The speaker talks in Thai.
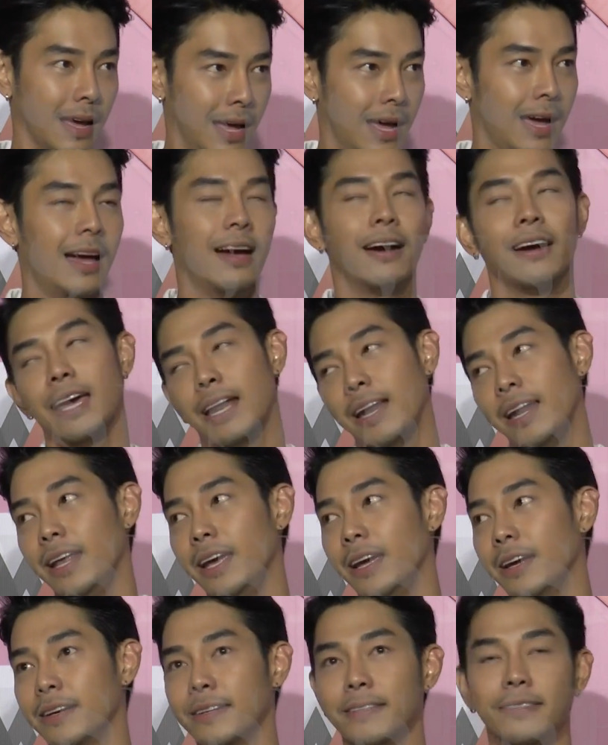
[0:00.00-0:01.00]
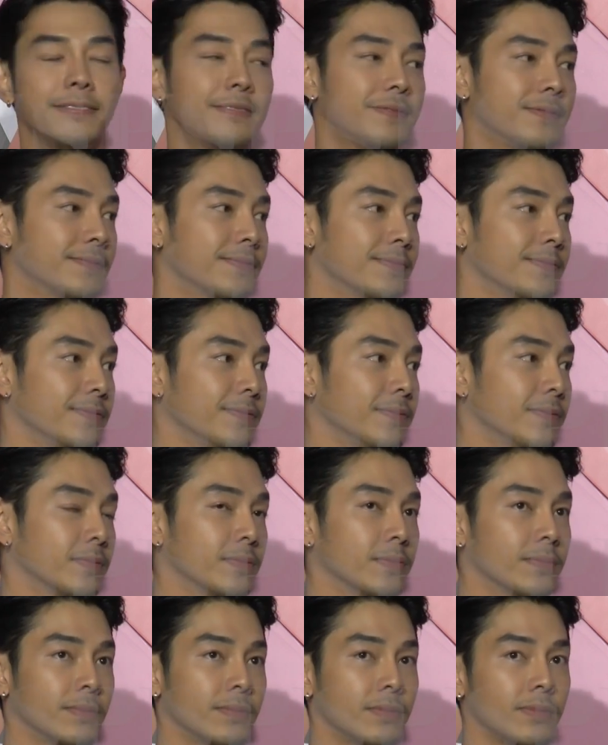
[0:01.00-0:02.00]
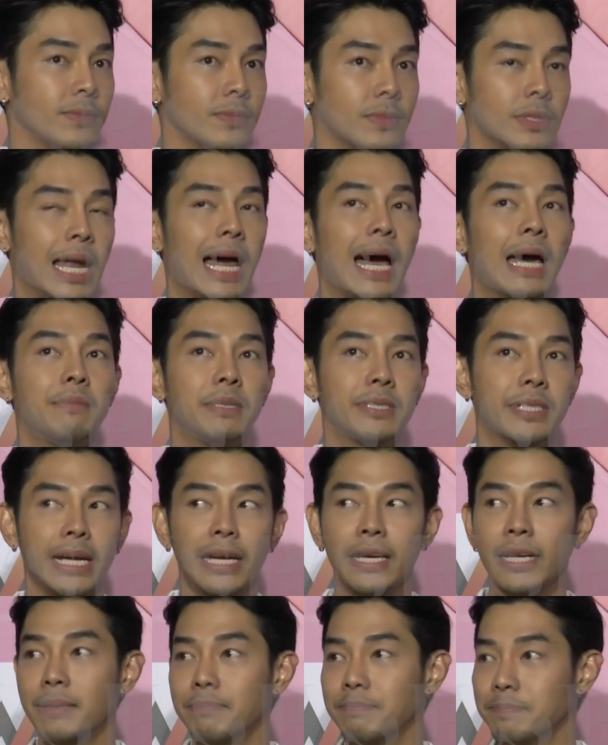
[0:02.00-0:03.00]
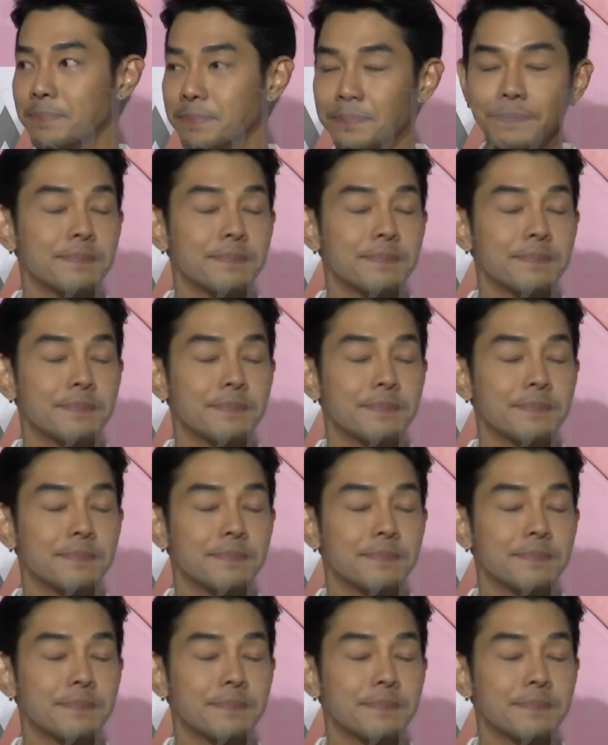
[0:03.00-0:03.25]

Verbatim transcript: อ่าแค่นั้นมั่นใจขนาดไหนว่าจะเอากนนี้ล้านเปอร์เซ็นต์ครับ